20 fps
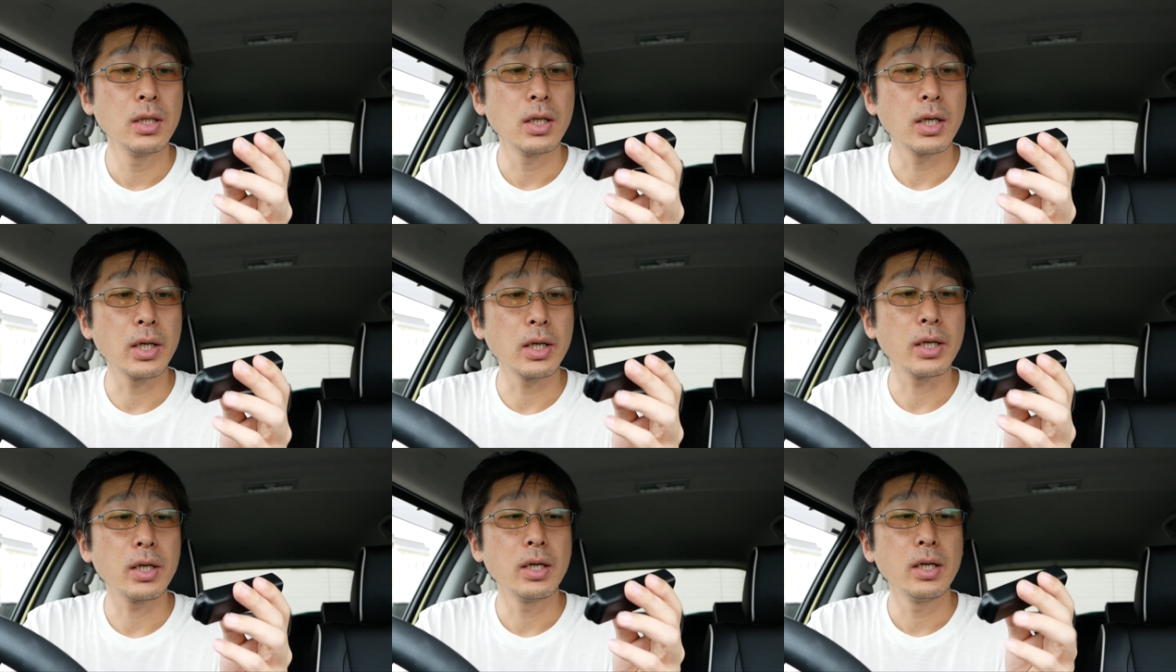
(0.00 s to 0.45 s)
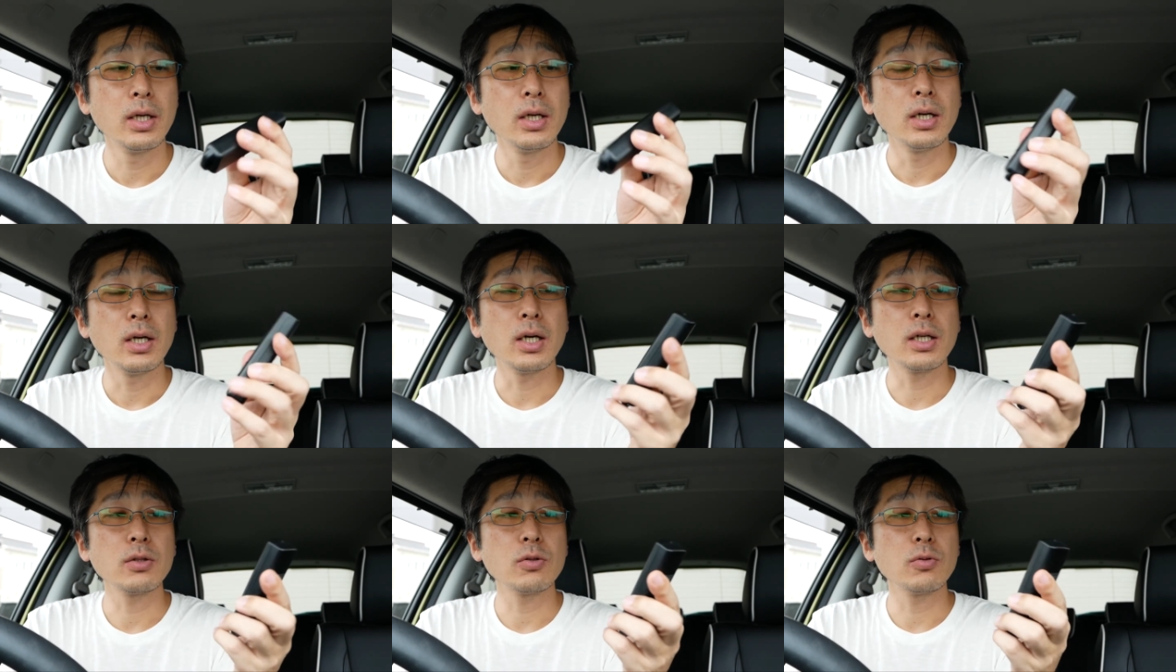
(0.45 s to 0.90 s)
はい。
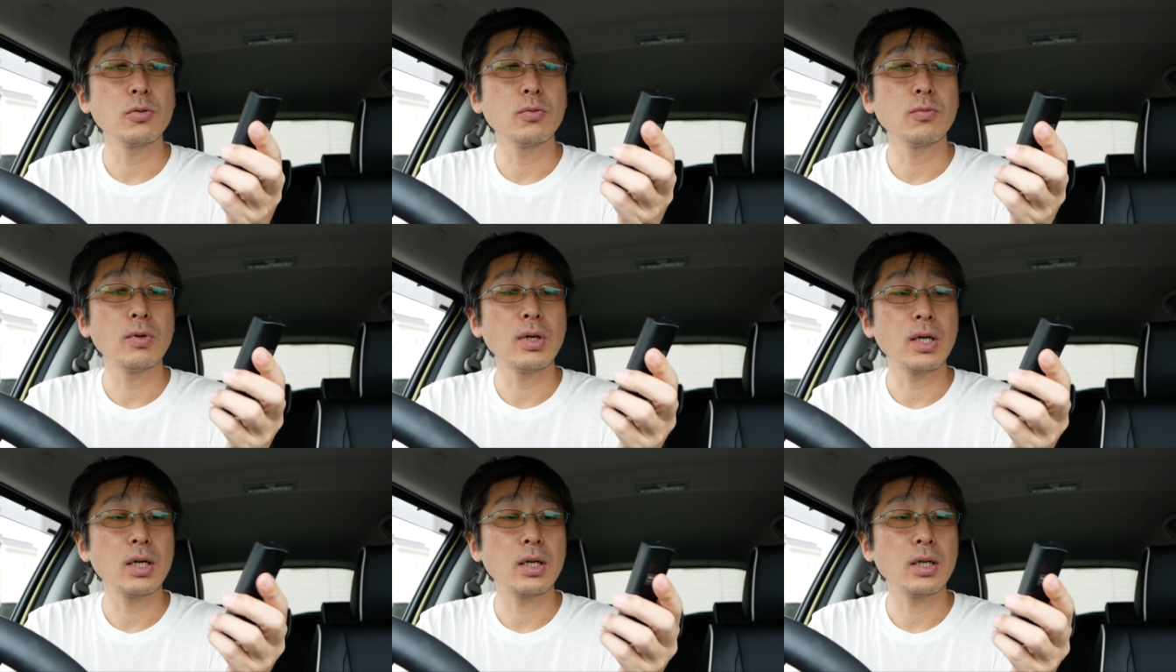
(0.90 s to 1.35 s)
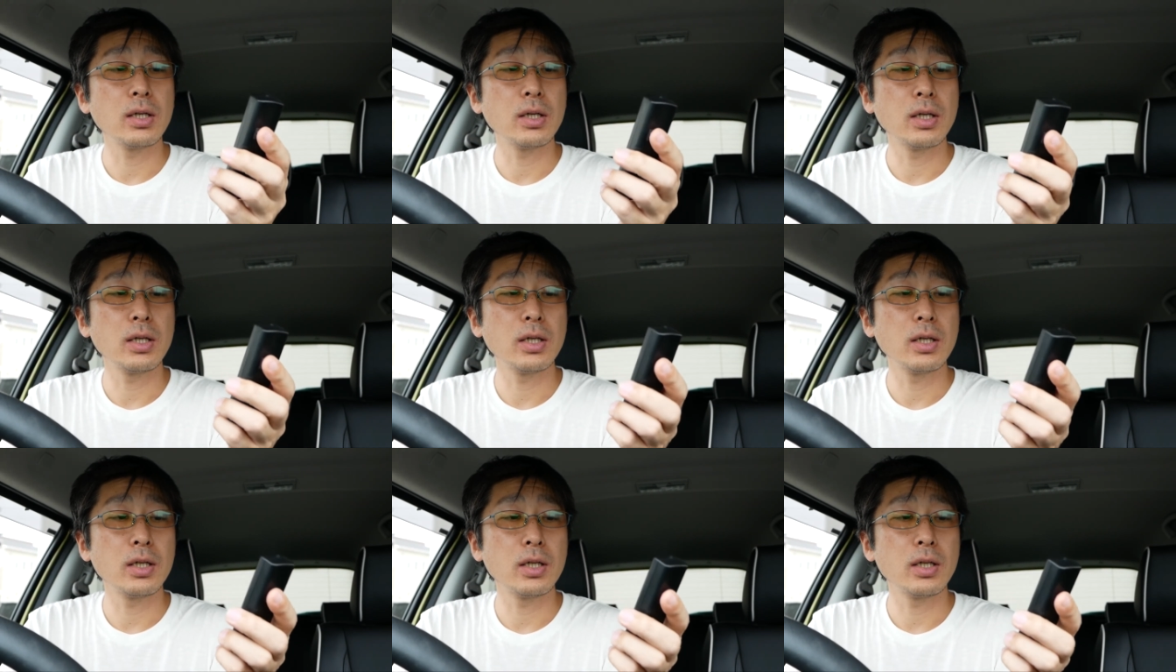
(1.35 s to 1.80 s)
あとは、
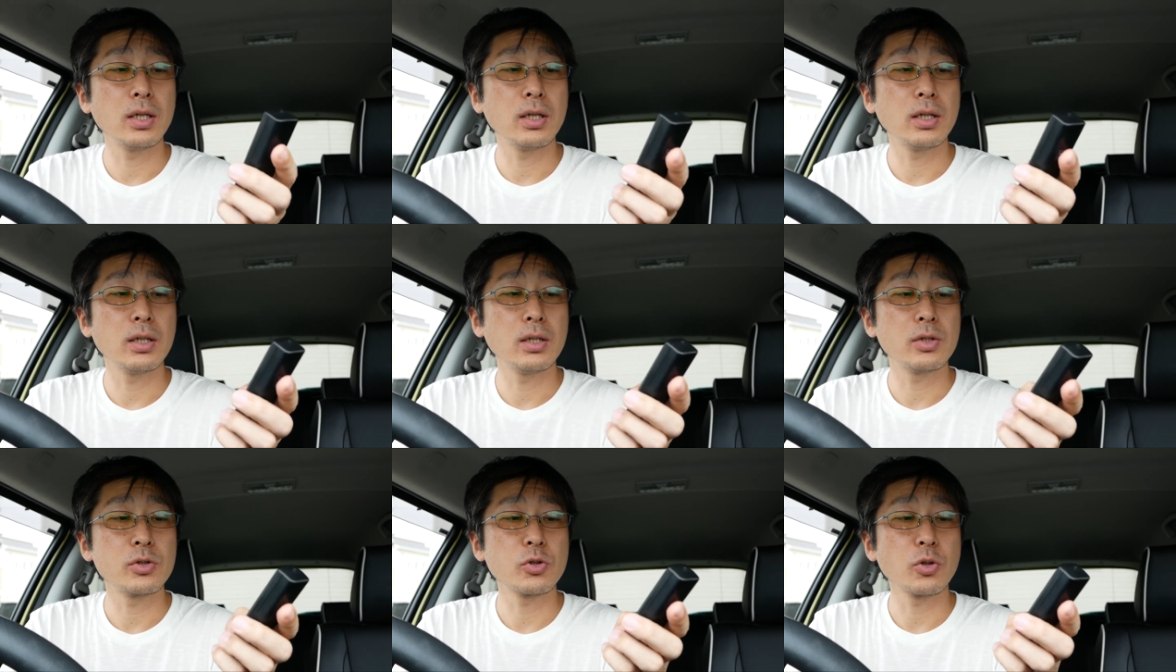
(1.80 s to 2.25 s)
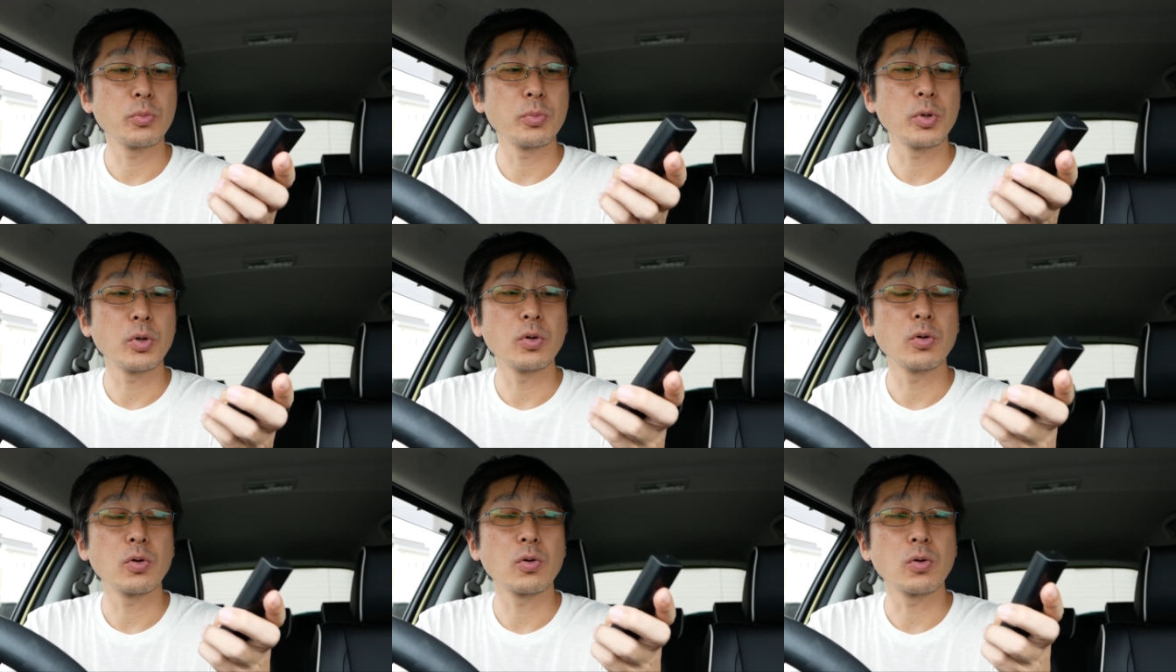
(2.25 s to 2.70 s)
えー、長
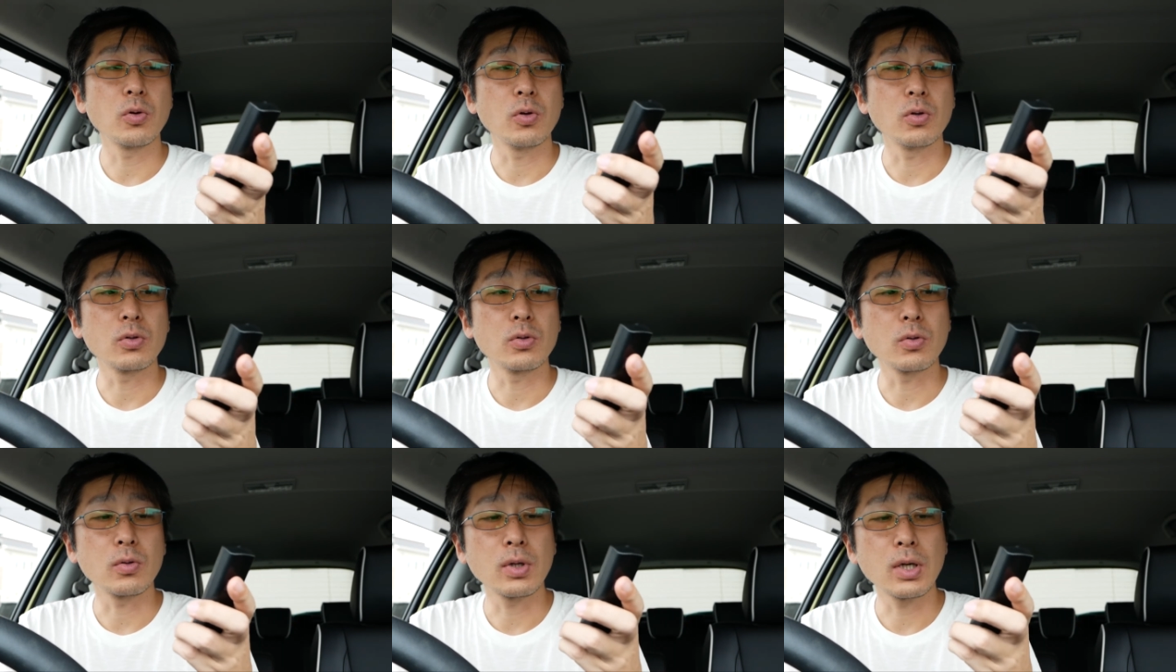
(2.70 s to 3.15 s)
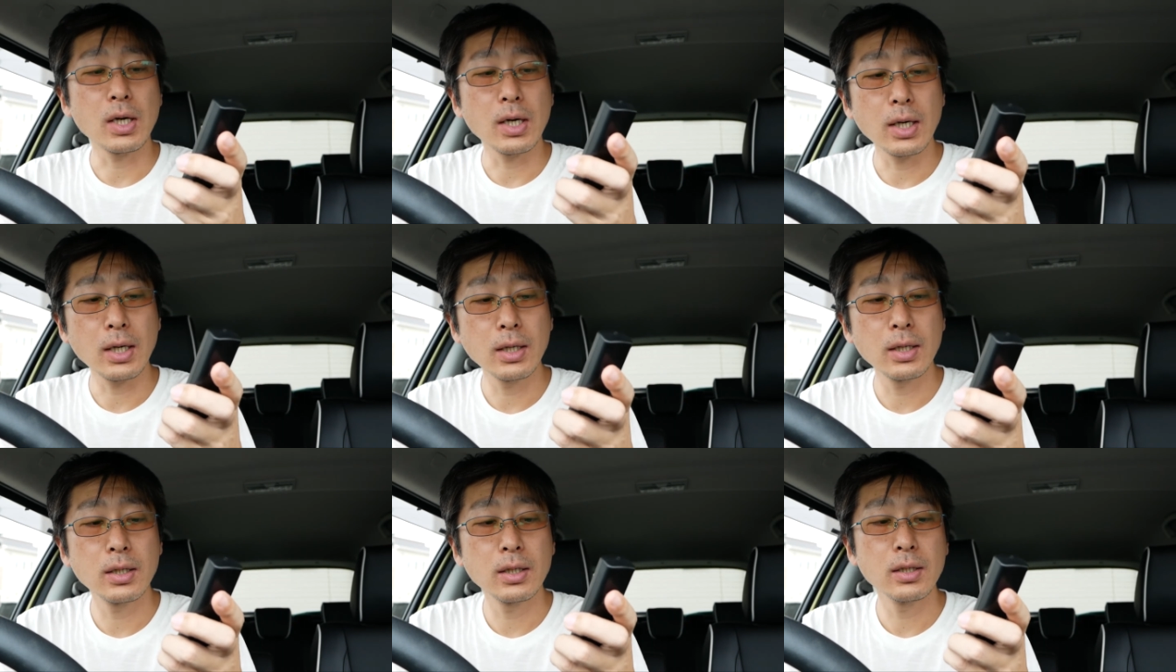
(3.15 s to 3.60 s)
病露光と
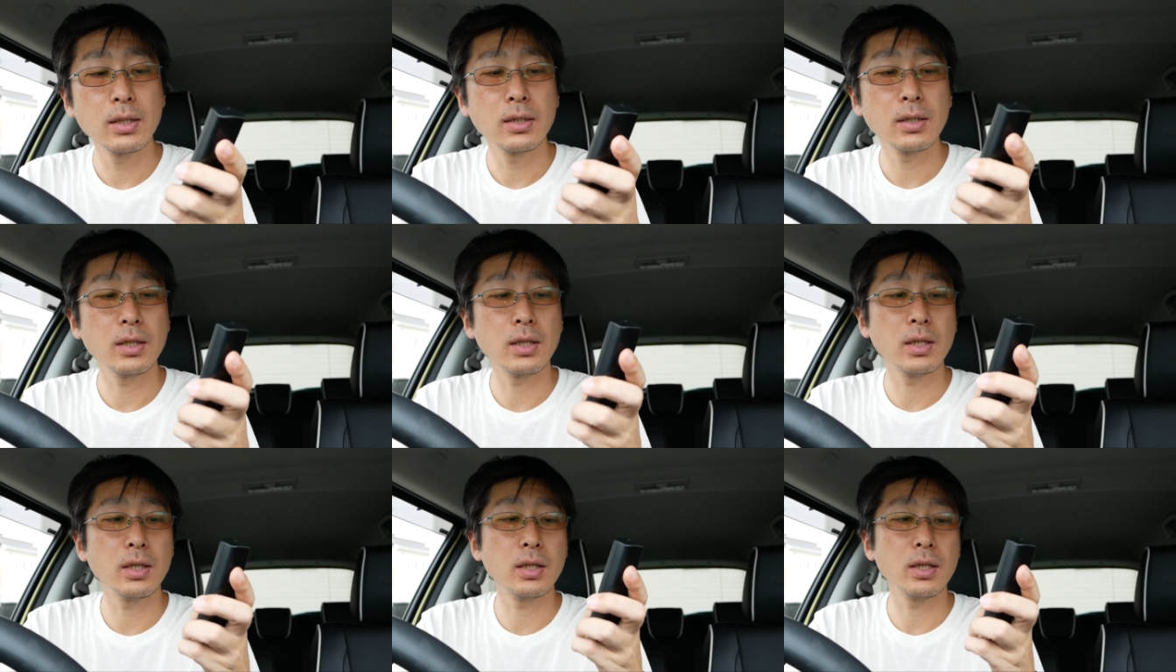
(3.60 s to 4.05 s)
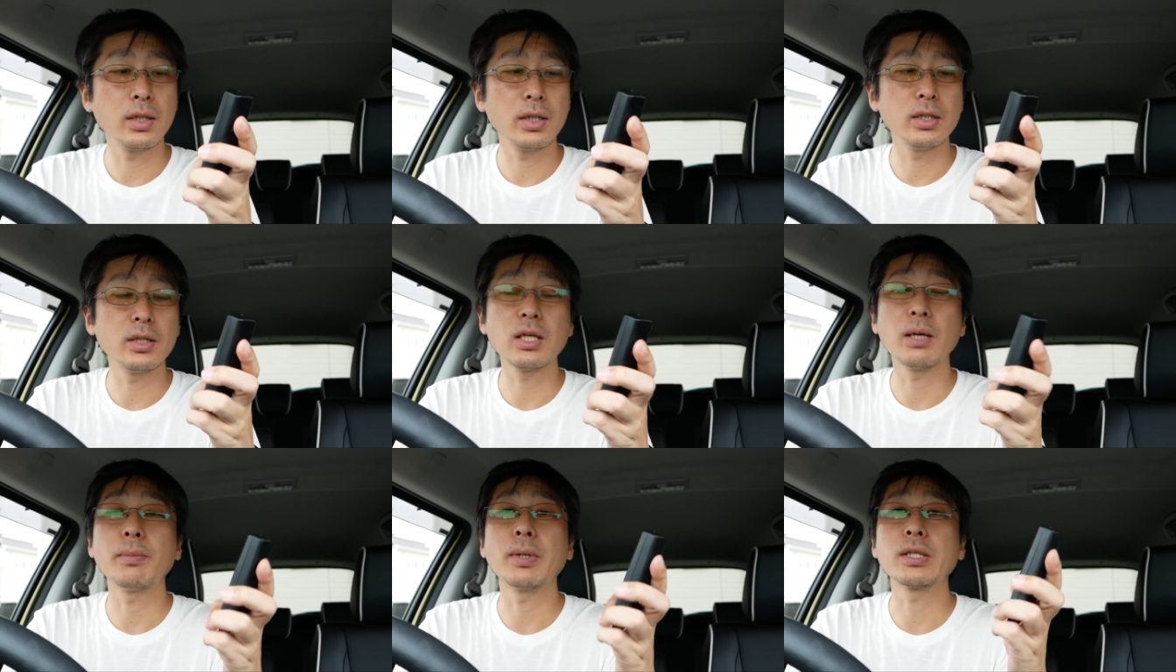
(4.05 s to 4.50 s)
か、えー、
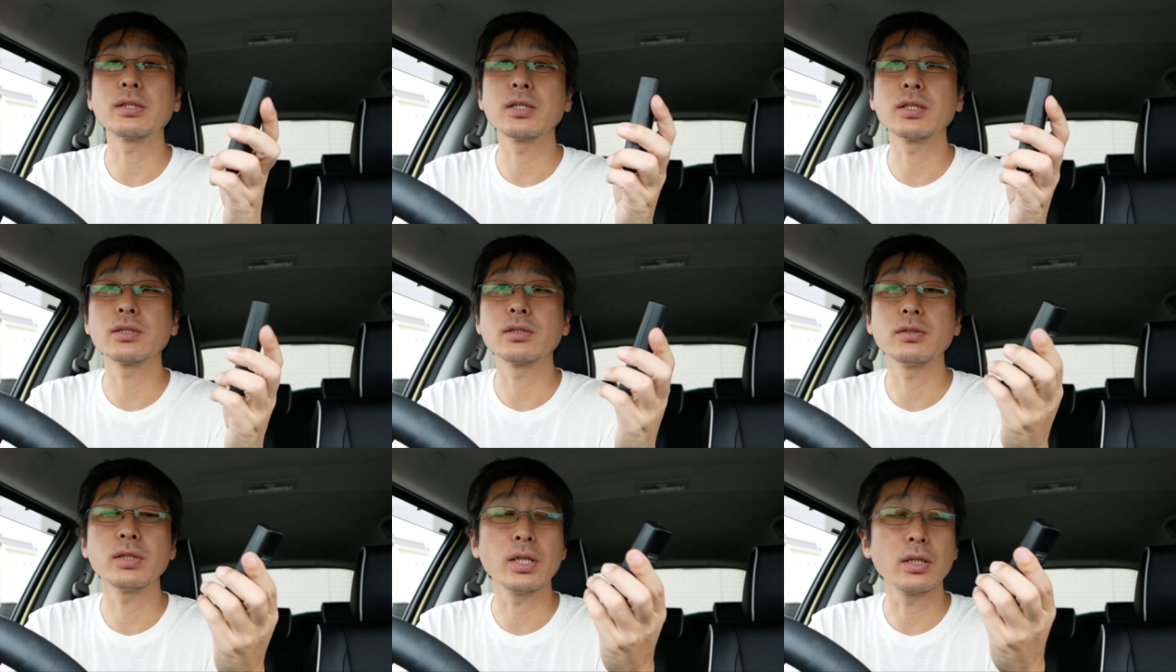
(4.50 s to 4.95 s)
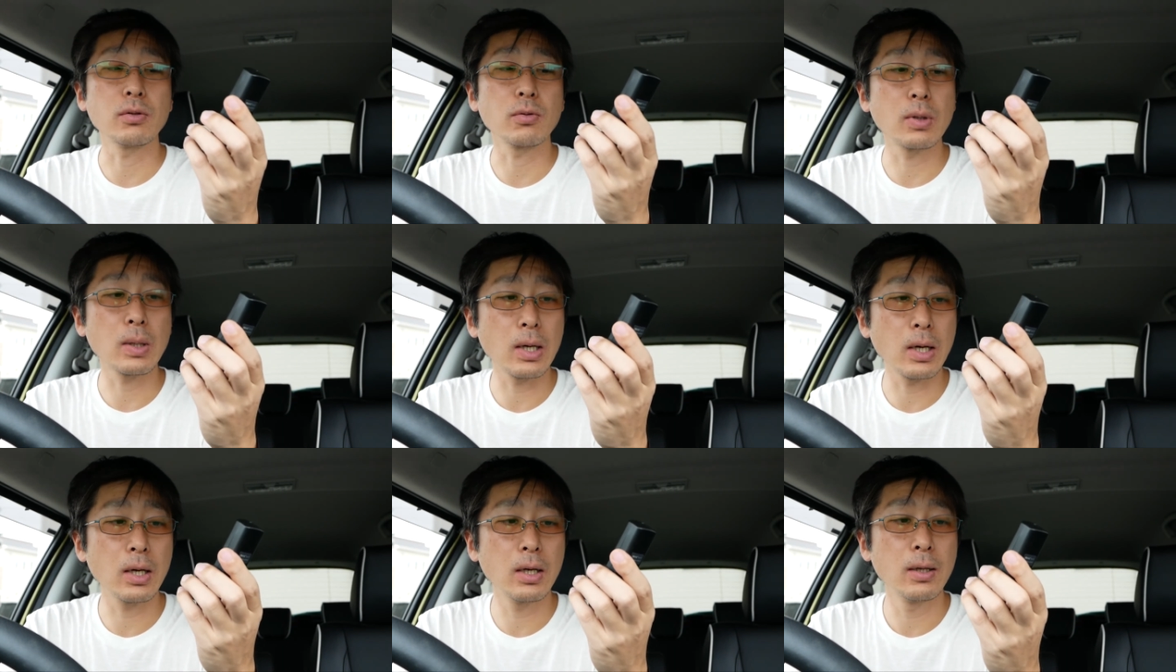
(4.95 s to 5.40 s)
インターバル撮影と
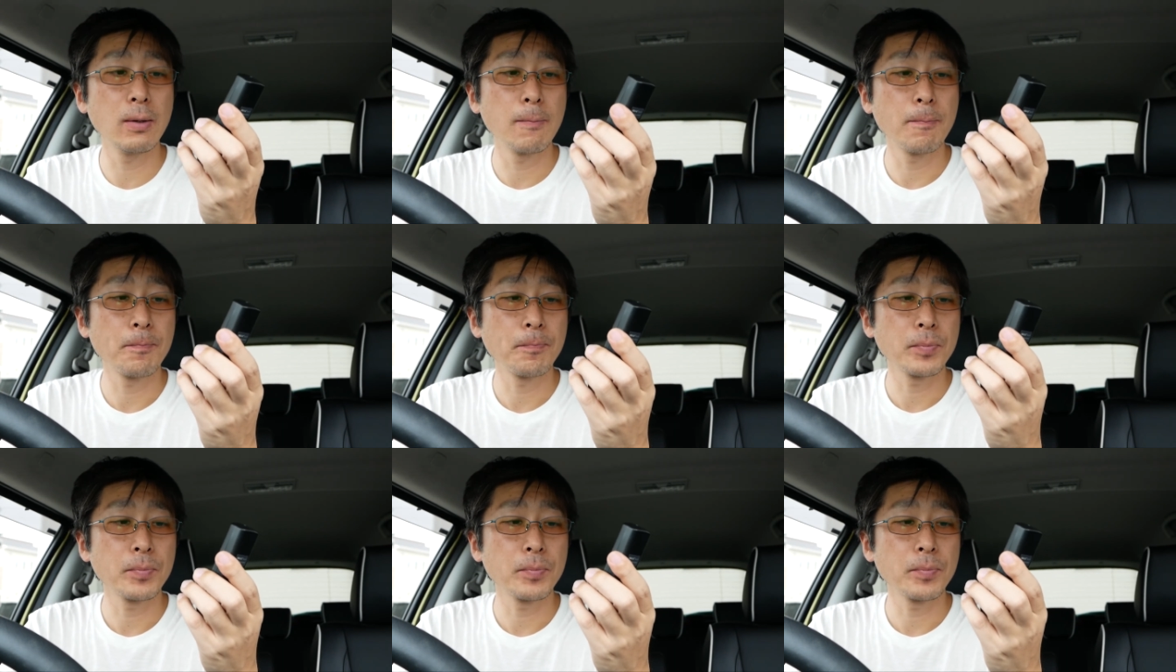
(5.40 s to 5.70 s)
か、